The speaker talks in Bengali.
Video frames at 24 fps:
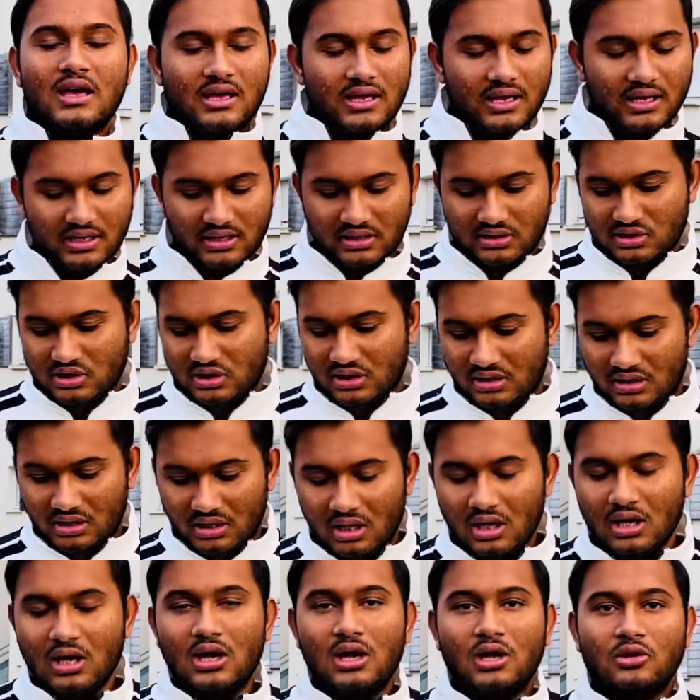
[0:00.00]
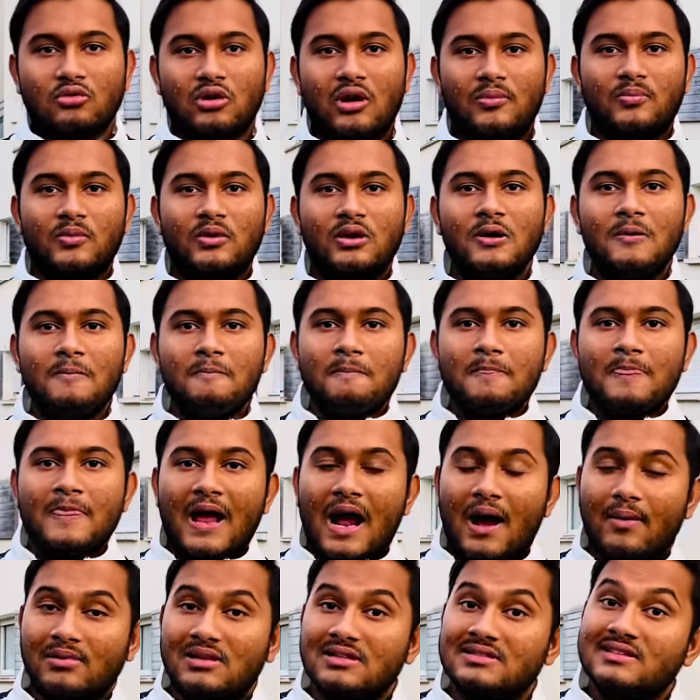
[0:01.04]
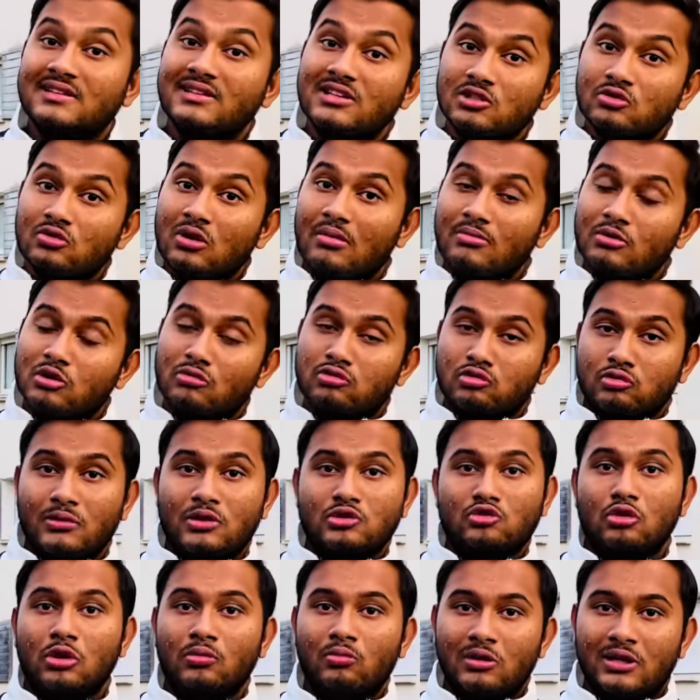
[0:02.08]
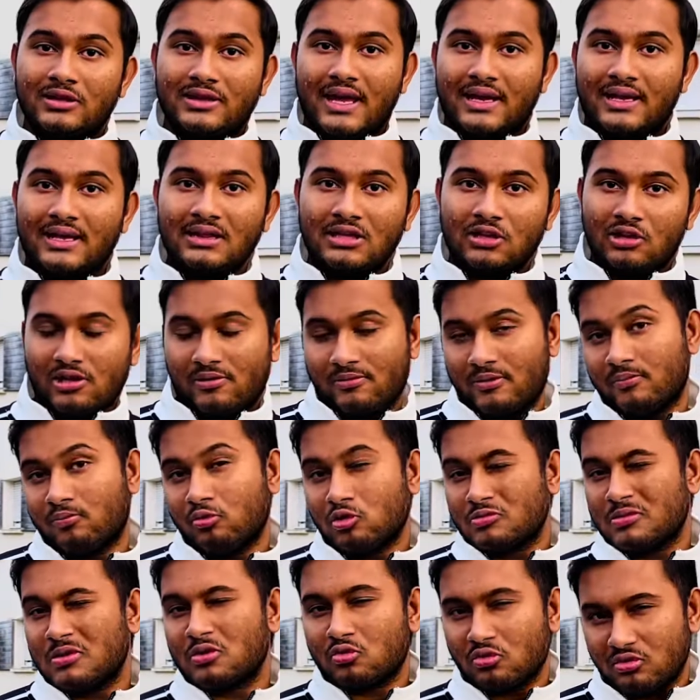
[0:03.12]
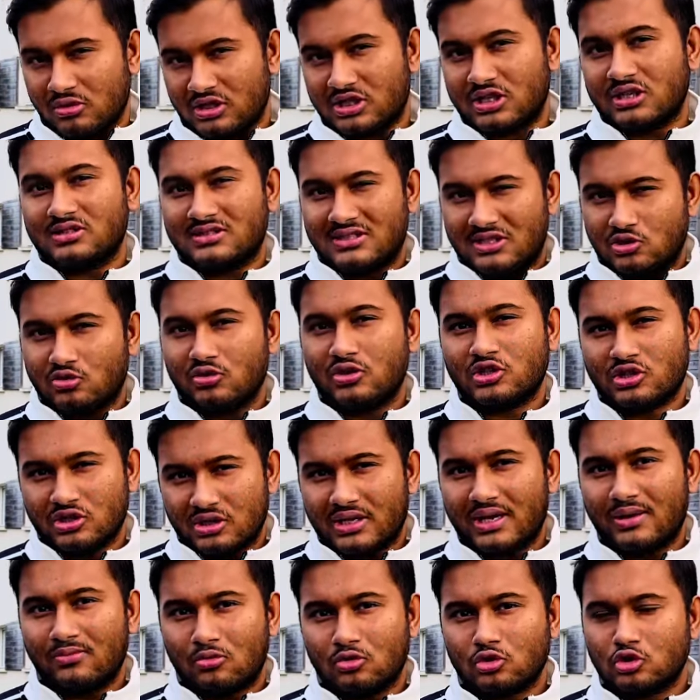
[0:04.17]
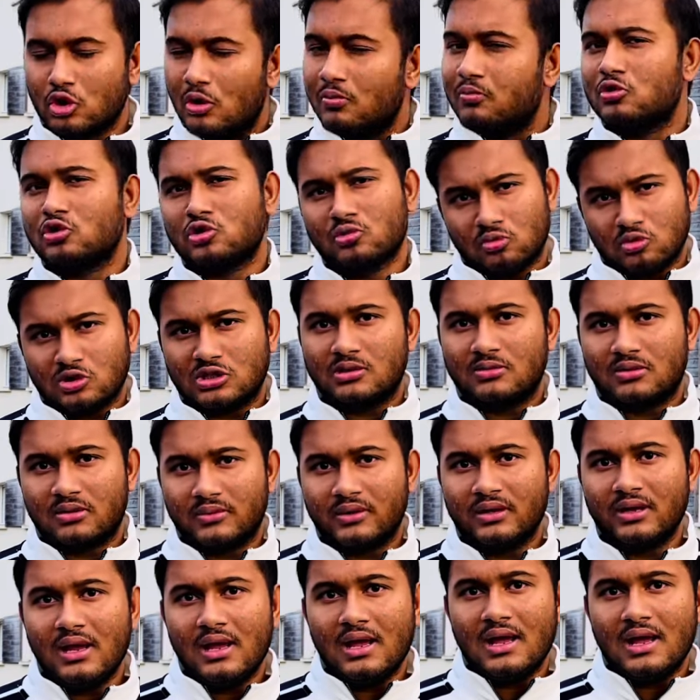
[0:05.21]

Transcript: হ্যাঁ ইনশাল্লাহ তো আপনারা আমাদের সিরিজগুলো আমি সবসময় এই জন্যই বলি দেখেন তাহলে আপনারা বুঝবেন কোন দেশের সিচুয়েশন কেমন সব কিছু বুঝতে পারবেন